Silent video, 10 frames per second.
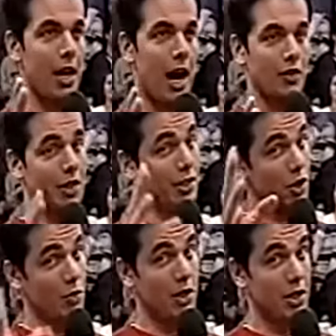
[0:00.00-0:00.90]
às vezes, é
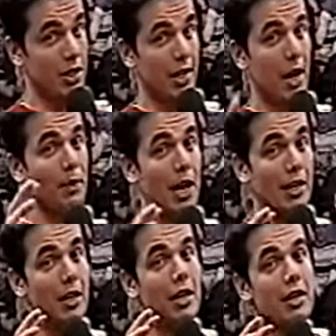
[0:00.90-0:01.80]
transmitida, é
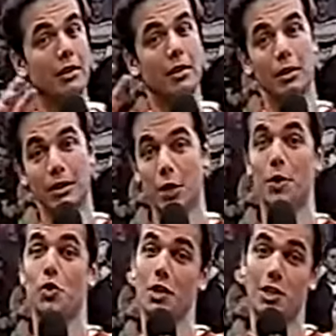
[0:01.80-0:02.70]
captada das
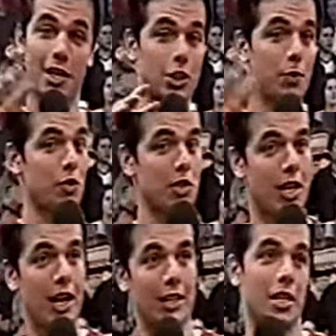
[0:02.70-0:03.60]
pessoas certas, pessoas erradas.